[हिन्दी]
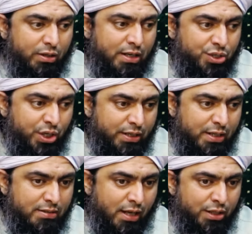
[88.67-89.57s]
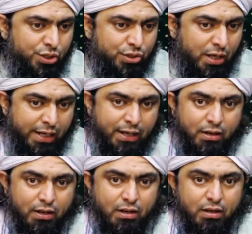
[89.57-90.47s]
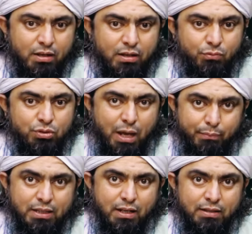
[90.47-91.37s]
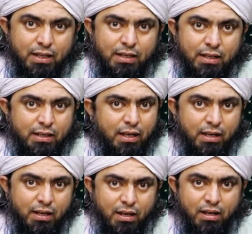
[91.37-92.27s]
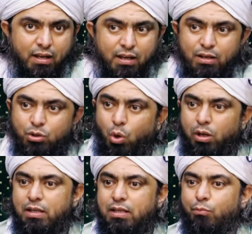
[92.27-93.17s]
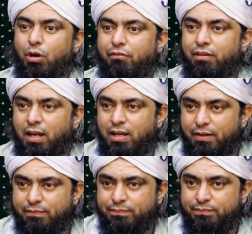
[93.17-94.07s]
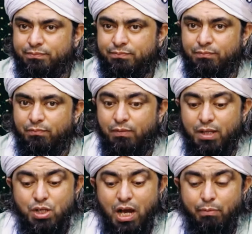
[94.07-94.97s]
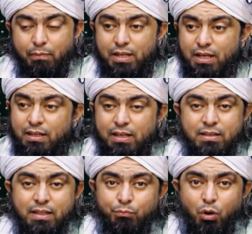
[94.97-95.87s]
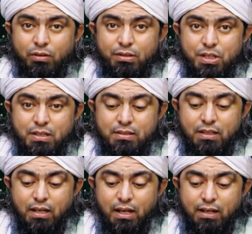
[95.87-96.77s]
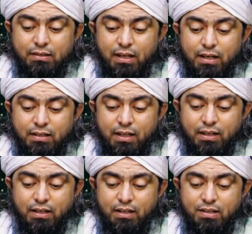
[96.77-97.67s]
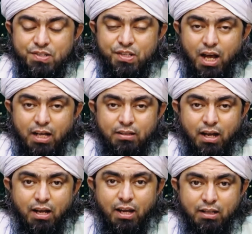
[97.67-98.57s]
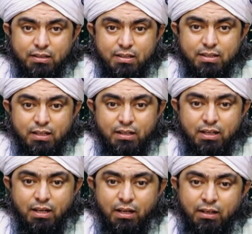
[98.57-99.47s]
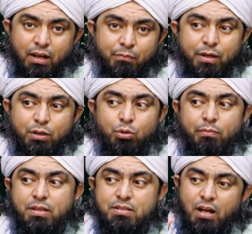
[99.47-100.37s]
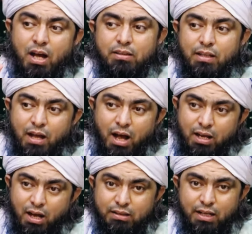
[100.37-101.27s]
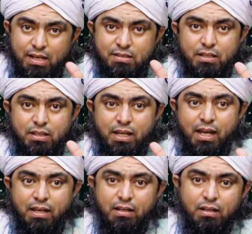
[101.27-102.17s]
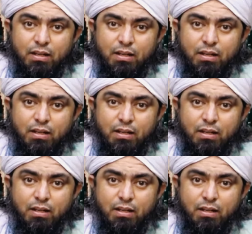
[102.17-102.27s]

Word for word: और ये शिर की सारी शक्लें वो साबित करते हैं कि ये तोहद के मुनाफी नहीं है यहाँ पर भी देखें ये कितनी इंपॉर्टेंट चीज़ थी अल्लाह ताला ने सात आयात का जिक्र किया कि हमने तुम्हें सात आयात ऐसी दी हैं